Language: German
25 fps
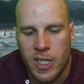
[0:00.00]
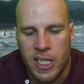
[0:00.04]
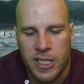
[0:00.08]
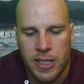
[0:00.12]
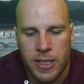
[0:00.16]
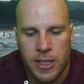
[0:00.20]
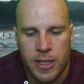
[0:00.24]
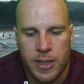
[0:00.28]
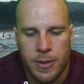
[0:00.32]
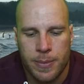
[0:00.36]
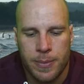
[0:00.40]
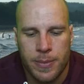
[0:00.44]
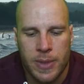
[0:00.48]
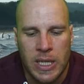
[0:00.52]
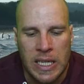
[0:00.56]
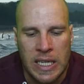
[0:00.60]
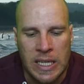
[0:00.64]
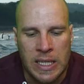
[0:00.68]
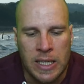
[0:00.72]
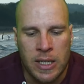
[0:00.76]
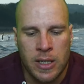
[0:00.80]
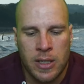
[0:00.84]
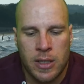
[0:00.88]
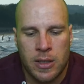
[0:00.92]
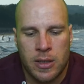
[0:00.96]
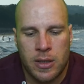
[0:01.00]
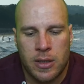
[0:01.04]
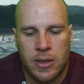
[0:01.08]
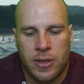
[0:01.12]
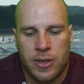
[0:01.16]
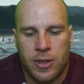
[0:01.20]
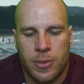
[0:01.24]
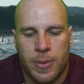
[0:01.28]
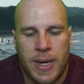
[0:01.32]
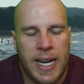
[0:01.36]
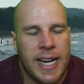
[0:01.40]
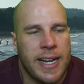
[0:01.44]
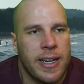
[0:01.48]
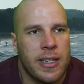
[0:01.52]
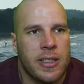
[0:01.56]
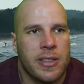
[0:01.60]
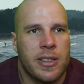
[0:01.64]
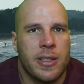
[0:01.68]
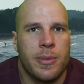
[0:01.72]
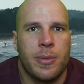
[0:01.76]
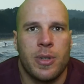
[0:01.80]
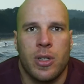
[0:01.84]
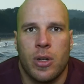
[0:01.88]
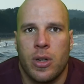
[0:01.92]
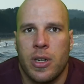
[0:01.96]
Ähm, zum einen, es
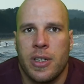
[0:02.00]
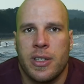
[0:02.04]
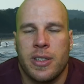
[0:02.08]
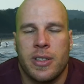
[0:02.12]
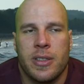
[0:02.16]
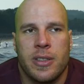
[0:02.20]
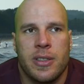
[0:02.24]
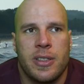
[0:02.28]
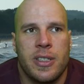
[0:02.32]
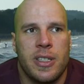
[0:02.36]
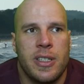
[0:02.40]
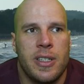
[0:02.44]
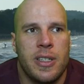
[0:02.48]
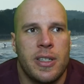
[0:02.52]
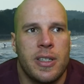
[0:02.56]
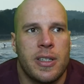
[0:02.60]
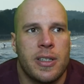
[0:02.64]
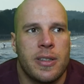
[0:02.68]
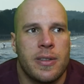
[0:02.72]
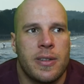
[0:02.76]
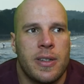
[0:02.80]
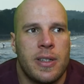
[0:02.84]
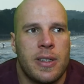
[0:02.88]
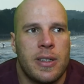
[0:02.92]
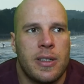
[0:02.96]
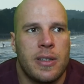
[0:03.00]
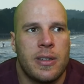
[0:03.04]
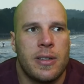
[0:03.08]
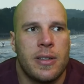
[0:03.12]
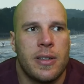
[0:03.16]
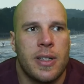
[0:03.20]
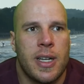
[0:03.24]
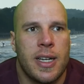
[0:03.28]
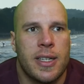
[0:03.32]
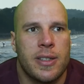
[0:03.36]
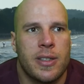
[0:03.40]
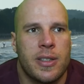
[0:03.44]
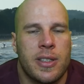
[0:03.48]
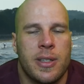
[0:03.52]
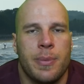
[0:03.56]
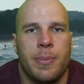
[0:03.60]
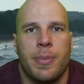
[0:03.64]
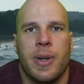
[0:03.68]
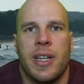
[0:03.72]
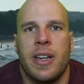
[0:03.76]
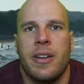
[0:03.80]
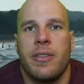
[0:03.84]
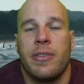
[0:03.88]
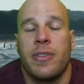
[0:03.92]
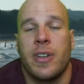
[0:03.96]
gibt Leute, die, also es gibt
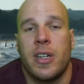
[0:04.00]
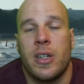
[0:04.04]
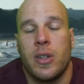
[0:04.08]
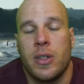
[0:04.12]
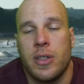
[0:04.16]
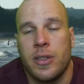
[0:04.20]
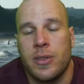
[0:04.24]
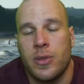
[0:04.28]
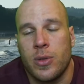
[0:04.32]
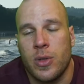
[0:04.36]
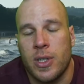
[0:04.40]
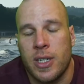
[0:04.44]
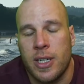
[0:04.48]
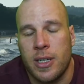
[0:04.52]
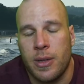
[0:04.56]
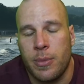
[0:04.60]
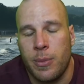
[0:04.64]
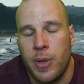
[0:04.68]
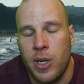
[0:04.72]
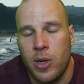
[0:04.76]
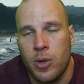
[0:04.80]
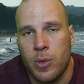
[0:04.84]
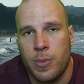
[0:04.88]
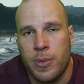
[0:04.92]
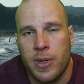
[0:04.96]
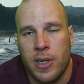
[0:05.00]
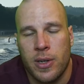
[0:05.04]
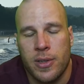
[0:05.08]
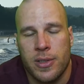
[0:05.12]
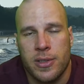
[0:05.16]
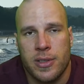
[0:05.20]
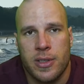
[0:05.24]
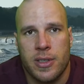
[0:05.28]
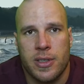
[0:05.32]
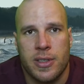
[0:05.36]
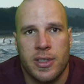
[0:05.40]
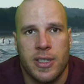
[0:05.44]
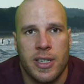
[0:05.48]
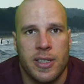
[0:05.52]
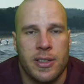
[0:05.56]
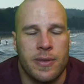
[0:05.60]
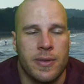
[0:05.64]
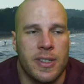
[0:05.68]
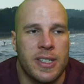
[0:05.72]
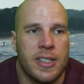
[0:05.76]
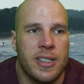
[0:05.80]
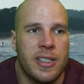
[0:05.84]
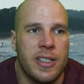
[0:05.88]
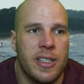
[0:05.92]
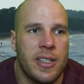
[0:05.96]
bei den Frauen die sogenannte Menopause. Das heißt,
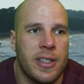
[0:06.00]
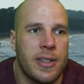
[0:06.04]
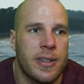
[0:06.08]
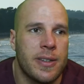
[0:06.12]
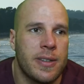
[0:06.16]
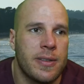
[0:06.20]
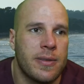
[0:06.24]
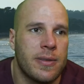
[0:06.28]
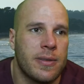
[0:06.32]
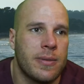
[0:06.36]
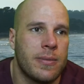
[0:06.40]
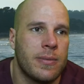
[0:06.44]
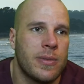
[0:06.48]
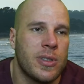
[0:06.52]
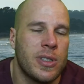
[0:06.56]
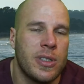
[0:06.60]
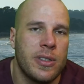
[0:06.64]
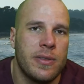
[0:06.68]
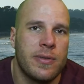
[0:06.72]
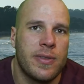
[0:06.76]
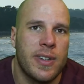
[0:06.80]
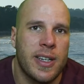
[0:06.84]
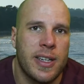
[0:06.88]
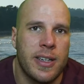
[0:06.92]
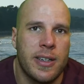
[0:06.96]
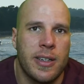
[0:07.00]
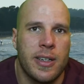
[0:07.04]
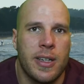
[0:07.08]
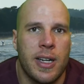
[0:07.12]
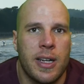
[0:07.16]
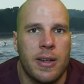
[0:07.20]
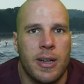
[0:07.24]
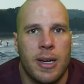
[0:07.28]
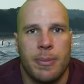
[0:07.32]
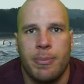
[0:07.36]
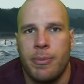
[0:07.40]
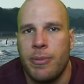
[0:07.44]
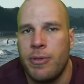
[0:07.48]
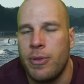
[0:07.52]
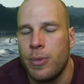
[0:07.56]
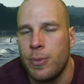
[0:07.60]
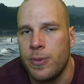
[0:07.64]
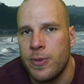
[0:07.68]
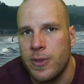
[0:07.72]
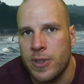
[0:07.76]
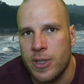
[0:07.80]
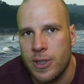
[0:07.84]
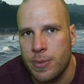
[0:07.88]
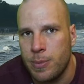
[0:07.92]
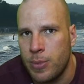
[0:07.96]
wenn die irgendwann ab
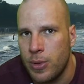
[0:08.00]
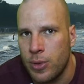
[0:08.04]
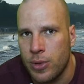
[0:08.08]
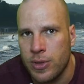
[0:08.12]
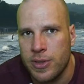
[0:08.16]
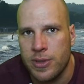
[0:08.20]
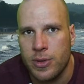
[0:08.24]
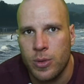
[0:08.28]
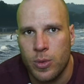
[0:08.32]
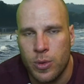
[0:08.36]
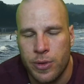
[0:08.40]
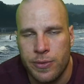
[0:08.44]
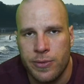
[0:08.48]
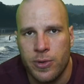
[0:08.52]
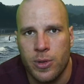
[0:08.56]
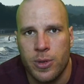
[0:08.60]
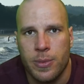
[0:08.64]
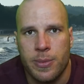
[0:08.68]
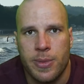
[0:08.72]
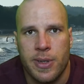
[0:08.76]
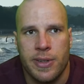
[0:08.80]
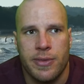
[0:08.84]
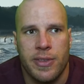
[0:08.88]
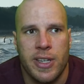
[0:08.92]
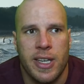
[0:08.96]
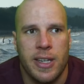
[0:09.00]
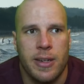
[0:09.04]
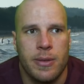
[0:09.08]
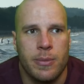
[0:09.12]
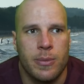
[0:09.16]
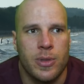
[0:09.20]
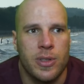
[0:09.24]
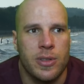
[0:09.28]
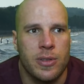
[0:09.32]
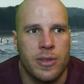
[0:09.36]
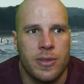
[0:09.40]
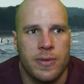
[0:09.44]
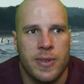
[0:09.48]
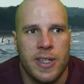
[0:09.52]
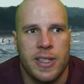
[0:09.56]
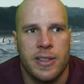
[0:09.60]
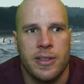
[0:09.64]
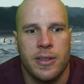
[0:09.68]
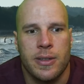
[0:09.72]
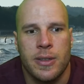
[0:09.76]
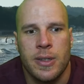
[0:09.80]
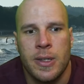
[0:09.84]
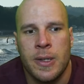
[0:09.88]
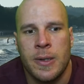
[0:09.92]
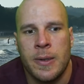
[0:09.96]
50 plus unfruchtbar werden,
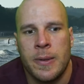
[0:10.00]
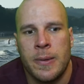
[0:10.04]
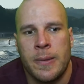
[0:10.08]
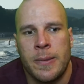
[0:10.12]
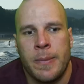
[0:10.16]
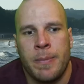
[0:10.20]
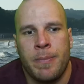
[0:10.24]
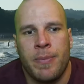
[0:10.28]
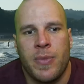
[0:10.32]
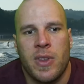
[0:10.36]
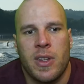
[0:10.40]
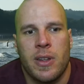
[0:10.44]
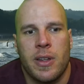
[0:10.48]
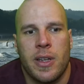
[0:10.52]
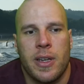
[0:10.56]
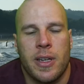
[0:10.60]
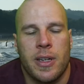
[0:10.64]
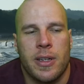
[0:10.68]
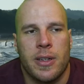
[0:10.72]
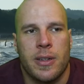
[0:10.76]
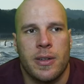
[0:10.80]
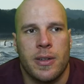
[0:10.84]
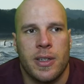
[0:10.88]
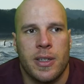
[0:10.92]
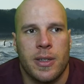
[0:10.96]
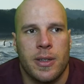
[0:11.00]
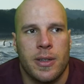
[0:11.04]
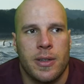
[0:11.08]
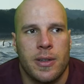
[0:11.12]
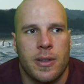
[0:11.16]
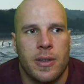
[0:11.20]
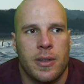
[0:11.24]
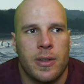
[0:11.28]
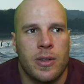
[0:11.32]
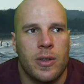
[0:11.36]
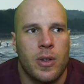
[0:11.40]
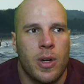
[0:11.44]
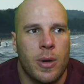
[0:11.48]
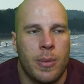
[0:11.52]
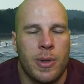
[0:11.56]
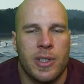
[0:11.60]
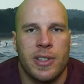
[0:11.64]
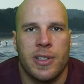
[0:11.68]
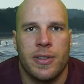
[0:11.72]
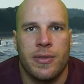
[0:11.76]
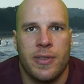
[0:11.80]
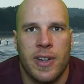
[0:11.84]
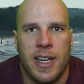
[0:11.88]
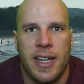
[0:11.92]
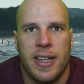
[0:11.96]
beziehungsweise der äh, Körper
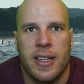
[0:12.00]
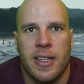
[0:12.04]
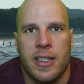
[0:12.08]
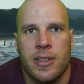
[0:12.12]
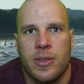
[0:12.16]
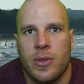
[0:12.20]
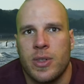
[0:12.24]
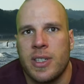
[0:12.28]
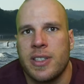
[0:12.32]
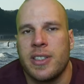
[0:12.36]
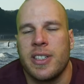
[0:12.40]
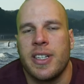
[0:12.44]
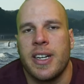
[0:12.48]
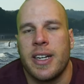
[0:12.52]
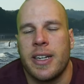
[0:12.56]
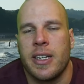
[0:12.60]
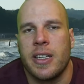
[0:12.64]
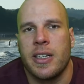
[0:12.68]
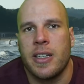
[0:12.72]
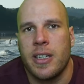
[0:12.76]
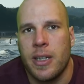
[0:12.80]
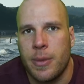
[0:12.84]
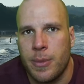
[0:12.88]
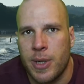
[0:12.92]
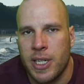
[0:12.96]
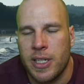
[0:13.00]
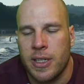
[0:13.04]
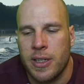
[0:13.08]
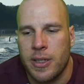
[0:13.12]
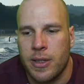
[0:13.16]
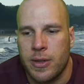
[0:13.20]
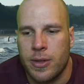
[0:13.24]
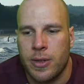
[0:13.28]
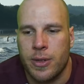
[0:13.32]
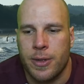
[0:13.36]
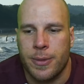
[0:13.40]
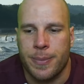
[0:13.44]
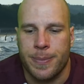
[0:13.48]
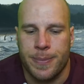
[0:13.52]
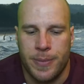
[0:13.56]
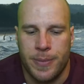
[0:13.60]
sich verändert, sodass sie keine Kinder mehr kriegen können.